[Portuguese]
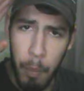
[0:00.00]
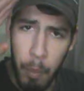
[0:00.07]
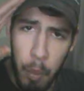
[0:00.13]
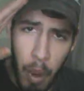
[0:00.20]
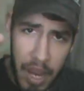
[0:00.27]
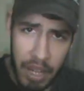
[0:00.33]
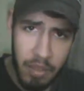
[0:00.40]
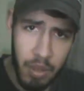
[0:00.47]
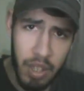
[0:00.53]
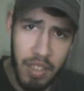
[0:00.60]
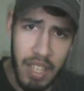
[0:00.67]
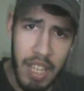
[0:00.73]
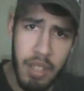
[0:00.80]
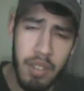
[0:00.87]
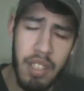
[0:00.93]
Buenas
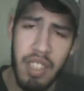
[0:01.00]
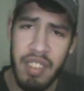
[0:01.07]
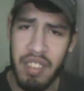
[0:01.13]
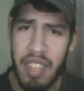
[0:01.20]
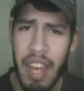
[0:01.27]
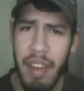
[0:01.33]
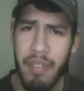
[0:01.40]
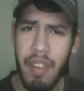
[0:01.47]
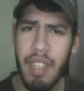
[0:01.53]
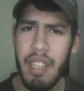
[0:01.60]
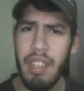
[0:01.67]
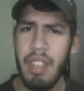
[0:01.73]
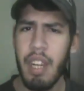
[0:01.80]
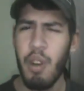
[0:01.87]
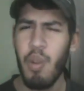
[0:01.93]
gurizada do Cine 7,
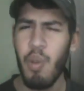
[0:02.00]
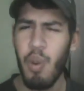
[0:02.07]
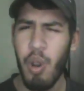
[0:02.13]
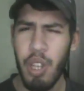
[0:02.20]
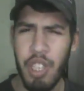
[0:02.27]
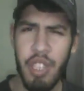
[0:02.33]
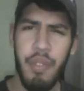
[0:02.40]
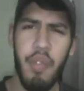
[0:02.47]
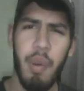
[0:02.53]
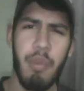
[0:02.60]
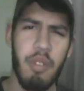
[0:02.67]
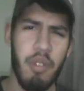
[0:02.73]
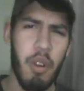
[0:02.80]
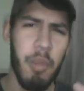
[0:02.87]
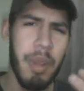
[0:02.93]
então hoje
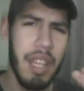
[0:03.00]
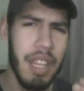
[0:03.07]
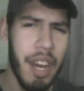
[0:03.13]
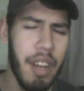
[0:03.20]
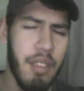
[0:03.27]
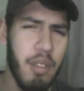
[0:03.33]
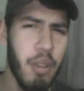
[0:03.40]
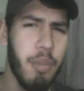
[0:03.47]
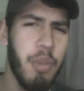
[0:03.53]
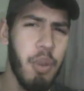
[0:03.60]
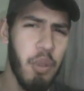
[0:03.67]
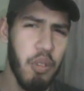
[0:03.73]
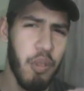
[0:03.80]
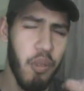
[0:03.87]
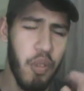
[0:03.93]
vamos comentar
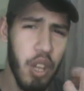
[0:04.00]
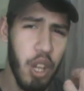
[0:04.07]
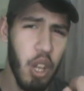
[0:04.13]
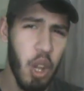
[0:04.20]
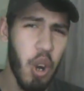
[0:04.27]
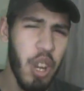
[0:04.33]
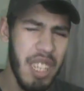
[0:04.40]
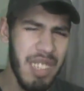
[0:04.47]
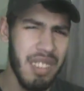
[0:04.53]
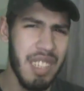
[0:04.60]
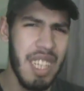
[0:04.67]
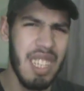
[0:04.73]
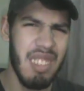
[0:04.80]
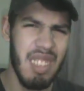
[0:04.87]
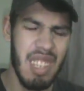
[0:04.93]
sobre os
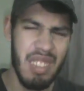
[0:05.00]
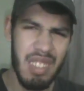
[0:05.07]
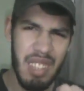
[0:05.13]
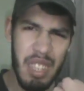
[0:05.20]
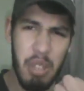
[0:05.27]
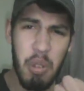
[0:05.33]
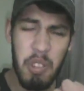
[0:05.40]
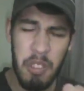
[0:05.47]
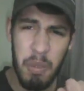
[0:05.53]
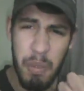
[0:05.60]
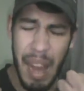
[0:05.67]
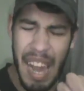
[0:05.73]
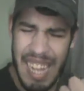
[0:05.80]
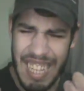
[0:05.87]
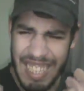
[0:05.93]
vilões e assassinos
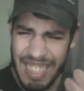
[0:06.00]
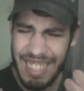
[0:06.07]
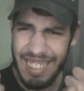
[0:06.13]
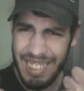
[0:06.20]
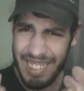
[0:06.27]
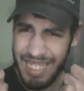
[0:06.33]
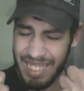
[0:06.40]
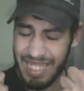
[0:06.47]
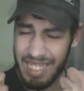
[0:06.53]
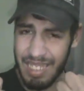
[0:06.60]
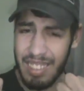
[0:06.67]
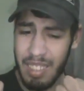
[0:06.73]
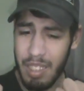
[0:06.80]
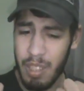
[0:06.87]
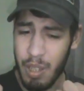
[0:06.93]

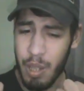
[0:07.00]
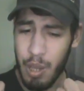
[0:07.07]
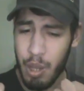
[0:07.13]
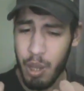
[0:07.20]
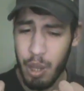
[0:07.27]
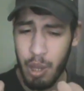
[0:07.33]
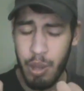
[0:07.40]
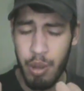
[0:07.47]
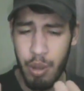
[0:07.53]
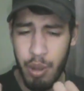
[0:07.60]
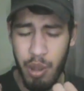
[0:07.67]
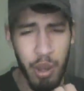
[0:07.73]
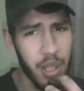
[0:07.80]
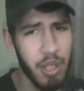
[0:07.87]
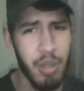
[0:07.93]
mais
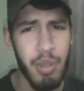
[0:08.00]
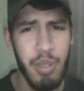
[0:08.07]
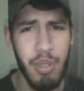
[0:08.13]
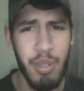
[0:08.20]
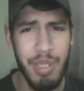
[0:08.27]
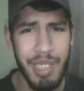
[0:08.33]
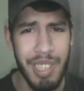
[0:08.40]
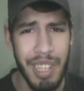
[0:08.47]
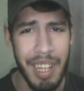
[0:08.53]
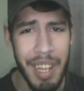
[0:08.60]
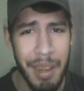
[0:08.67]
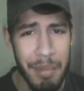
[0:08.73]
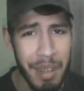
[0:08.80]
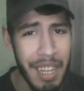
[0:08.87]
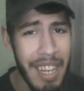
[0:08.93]
toscos do
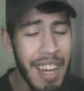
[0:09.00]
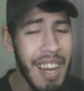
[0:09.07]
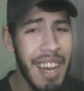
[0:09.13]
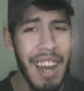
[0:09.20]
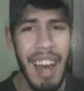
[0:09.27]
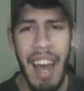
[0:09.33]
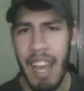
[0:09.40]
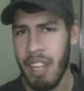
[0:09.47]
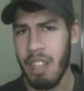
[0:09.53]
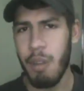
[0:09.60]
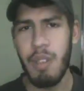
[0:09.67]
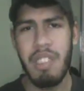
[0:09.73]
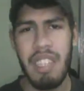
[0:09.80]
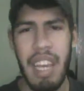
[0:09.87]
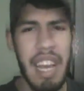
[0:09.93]
cinema. É,
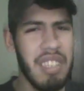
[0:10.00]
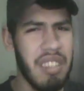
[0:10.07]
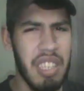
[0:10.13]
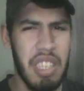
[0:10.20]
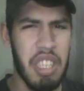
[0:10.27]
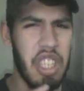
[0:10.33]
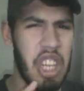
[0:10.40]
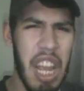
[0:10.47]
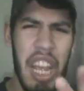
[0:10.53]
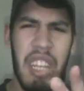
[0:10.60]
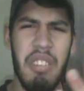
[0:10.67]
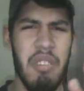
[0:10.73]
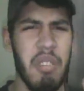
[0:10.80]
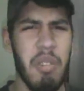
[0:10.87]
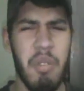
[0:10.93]
então esquece
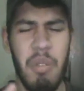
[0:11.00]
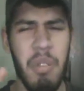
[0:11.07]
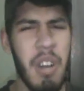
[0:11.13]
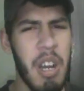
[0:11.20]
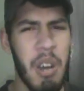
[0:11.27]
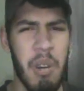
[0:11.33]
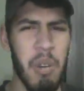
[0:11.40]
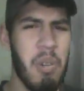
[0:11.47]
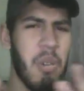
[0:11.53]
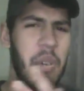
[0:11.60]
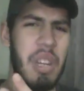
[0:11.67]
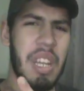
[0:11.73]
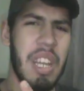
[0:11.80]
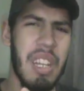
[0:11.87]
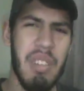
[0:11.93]
Jason, o
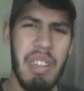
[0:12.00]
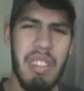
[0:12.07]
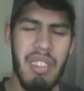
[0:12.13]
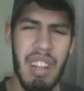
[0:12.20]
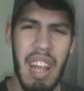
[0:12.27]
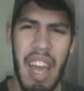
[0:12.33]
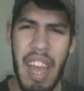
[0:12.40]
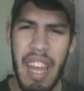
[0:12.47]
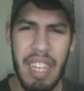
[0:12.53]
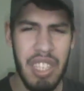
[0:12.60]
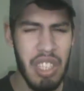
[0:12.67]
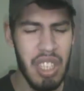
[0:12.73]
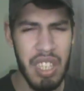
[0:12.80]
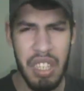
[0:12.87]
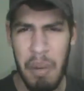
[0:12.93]
Coringa do Heath
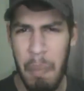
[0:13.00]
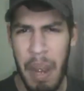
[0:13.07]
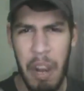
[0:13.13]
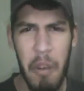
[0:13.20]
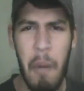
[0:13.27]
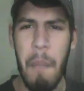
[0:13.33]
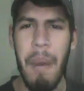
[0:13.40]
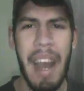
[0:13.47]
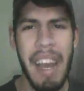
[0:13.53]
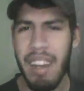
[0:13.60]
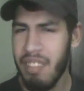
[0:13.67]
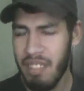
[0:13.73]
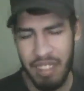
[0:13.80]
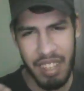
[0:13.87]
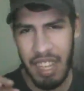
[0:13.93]
Ledger, Michael
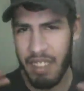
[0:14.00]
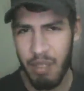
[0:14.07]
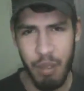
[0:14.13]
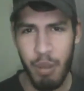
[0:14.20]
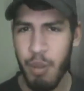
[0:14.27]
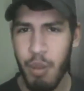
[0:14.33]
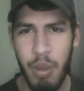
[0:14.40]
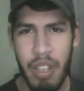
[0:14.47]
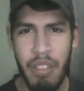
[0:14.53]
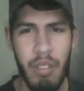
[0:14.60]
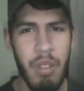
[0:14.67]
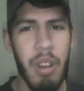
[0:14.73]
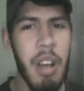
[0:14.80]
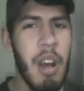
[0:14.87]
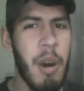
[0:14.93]
Myers, esquece tudo
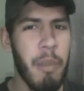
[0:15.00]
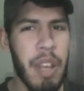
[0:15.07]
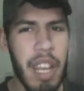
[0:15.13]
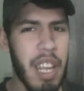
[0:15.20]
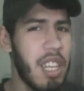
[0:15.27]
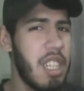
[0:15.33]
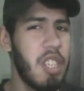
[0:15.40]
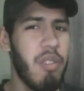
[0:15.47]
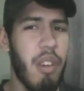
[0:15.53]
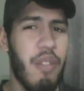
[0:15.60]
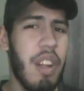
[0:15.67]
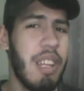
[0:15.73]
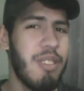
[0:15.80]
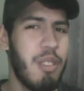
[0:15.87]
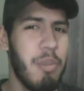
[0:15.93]
isso. Porque aqui a gente vai
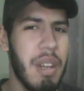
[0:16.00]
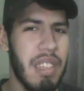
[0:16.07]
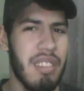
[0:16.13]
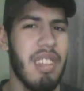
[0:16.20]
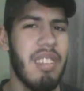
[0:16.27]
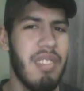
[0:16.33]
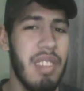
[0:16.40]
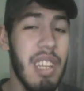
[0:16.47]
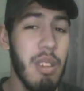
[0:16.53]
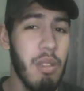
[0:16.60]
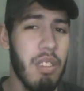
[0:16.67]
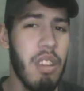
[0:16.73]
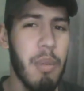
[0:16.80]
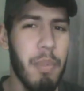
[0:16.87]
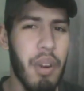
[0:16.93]
falar sobre
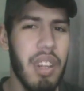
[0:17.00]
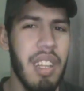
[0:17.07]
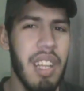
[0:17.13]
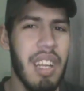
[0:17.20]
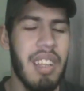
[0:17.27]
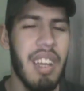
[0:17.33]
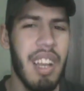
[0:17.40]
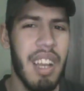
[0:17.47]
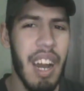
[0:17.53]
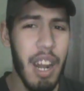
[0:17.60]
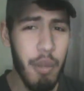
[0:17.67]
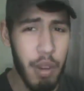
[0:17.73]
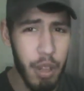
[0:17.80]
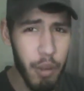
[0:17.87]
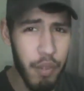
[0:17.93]
assassinos que podem
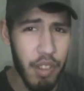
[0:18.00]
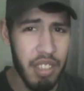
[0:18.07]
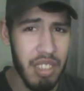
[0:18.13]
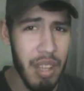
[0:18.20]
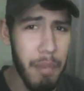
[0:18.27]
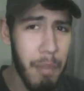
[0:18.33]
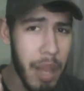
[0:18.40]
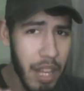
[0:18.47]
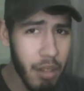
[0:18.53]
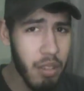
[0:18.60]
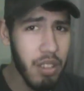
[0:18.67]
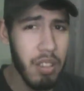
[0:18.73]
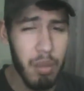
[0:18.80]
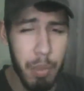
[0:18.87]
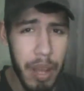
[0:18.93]
atacar quando você
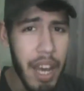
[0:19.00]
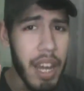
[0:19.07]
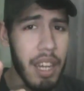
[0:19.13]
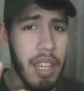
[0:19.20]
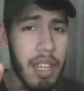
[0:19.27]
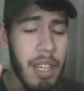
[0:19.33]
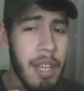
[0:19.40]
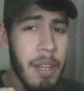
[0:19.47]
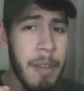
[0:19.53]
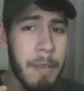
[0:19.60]
menos espera.